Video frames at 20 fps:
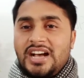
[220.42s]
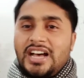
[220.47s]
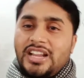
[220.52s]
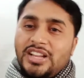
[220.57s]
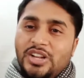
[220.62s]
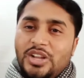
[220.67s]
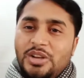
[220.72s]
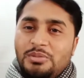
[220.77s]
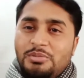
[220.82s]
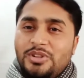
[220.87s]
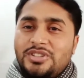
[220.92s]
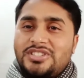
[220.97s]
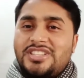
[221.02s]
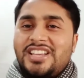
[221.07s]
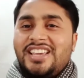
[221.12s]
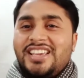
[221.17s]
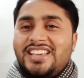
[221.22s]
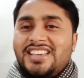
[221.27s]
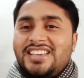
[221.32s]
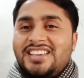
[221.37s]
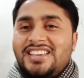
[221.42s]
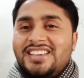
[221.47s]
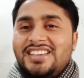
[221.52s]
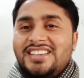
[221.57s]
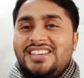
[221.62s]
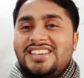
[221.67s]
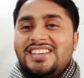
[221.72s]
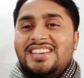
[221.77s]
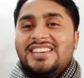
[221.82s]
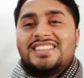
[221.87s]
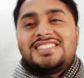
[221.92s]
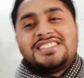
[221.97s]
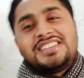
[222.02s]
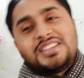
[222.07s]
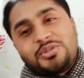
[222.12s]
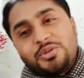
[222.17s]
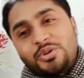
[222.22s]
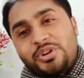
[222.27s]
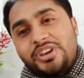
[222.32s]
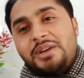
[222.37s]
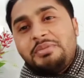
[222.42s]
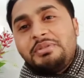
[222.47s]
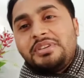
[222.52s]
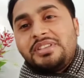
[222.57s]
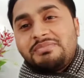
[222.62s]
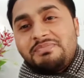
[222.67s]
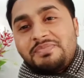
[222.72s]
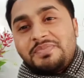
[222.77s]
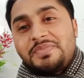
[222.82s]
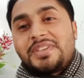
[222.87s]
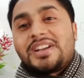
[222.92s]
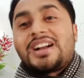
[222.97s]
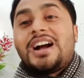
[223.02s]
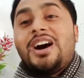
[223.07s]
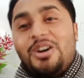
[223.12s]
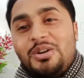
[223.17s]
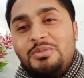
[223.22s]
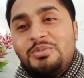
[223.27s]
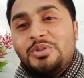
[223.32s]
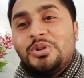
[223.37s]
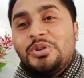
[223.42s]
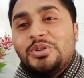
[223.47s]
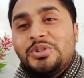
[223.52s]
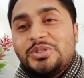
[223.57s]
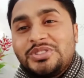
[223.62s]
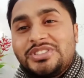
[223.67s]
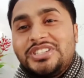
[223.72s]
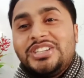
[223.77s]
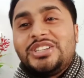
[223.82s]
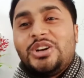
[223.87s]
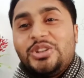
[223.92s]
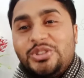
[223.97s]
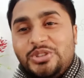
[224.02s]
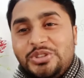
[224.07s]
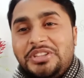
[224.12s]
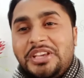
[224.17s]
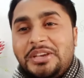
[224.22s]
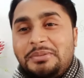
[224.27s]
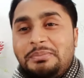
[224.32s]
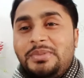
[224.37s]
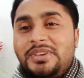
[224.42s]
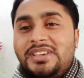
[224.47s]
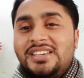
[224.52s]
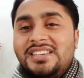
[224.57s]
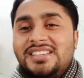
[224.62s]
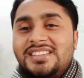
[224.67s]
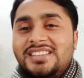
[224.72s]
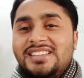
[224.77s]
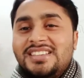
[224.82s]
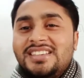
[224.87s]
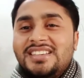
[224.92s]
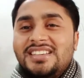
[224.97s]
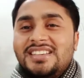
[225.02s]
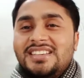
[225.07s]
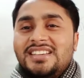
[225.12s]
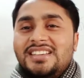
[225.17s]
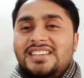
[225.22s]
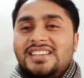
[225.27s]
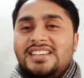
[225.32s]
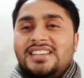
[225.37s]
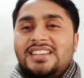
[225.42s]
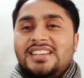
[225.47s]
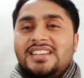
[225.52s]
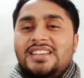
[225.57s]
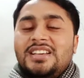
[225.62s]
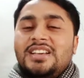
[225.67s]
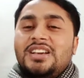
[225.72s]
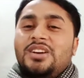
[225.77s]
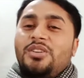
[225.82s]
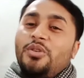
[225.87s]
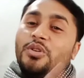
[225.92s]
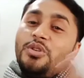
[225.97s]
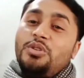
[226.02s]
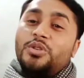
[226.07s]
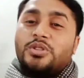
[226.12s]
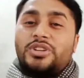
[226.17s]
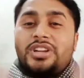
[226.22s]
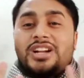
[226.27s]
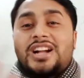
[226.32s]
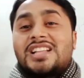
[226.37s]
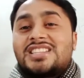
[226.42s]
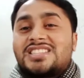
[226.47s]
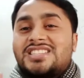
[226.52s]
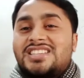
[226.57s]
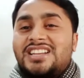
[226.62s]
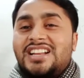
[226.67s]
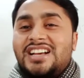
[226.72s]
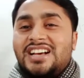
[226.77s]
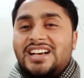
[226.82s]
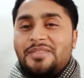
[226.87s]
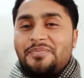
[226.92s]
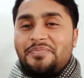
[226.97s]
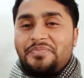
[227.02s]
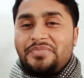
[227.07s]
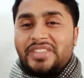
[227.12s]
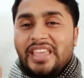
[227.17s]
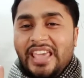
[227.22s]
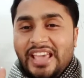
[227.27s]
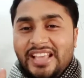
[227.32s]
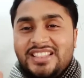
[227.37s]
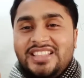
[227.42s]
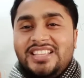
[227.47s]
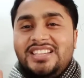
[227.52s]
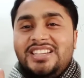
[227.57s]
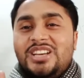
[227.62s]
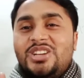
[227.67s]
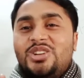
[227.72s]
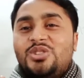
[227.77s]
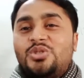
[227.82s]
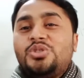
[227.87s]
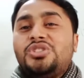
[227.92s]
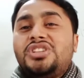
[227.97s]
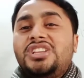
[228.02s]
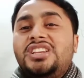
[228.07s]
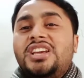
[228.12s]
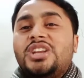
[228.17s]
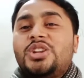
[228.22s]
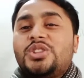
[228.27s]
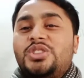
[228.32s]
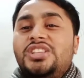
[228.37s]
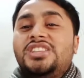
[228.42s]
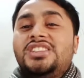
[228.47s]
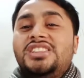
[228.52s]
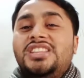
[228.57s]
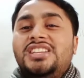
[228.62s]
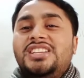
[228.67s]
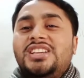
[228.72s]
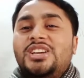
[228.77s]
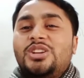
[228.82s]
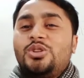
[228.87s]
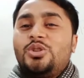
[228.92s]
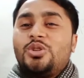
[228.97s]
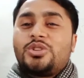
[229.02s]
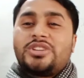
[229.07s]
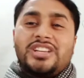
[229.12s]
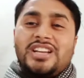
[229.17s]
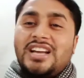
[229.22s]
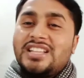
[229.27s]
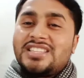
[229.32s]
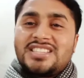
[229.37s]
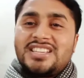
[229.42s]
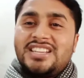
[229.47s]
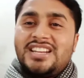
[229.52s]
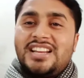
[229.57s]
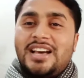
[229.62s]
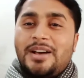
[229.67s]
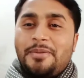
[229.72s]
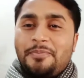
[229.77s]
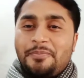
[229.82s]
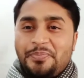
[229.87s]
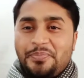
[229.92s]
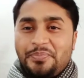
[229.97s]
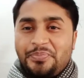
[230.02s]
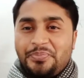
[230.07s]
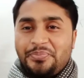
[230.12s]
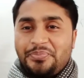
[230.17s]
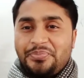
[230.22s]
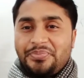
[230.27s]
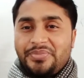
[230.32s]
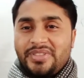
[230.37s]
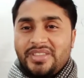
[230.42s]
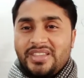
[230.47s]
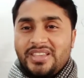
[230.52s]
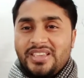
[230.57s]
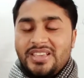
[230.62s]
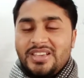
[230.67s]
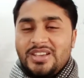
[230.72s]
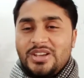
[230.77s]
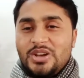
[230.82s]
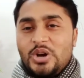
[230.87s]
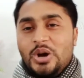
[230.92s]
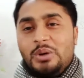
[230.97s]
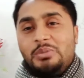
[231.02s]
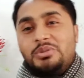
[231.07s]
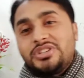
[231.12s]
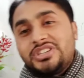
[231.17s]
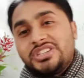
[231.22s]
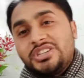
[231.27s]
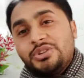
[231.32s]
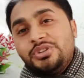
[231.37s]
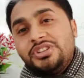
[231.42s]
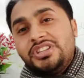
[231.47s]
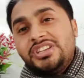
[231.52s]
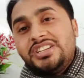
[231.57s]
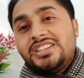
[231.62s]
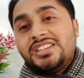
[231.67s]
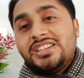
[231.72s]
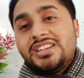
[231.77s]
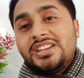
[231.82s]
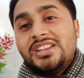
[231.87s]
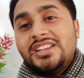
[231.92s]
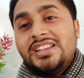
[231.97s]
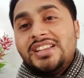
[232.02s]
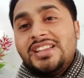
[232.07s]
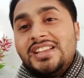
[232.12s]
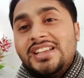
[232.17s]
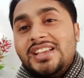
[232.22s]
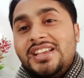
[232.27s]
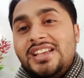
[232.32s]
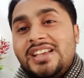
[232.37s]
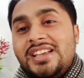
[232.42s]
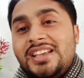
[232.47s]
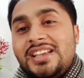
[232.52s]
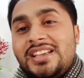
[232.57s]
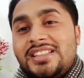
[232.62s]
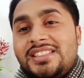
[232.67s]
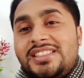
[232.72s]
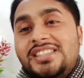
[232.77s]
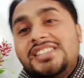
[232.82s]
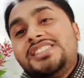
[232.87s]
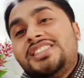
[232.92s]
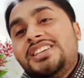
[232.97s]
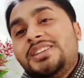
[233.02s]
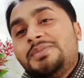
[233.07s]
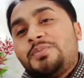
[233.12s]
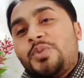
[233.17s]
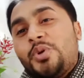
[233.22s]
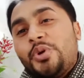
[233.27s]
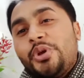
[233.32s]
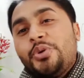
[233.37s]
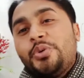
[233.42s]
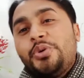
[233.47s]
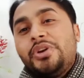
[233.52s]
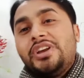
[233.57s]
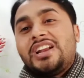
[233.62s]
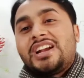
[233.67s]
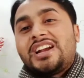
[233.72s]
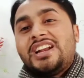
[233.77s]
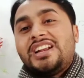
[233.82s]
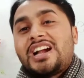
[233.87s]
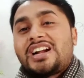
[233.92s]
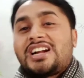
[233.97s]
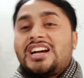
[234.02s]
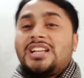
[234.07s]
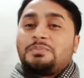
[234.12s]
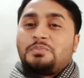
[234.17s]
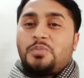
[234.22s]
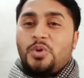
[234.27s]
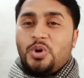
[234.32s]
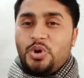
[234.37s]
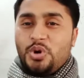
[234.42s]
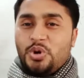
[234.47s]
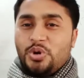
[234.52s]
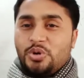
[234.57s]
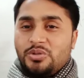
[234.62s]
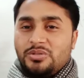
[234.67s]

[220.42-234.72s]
আল্লাহ বলছে যে তোকে আমি খাওয়াবো সেটাও তুই দেখবি ওই লোকটা খাচ্ছে না একদিন গেল দুই দিন গেল তিন দিন গেল লোকটি খাচ্ছে না অবশেষে ওই দিন তিন দিন পরে ওই এলাকায় ডাকাত পড়ল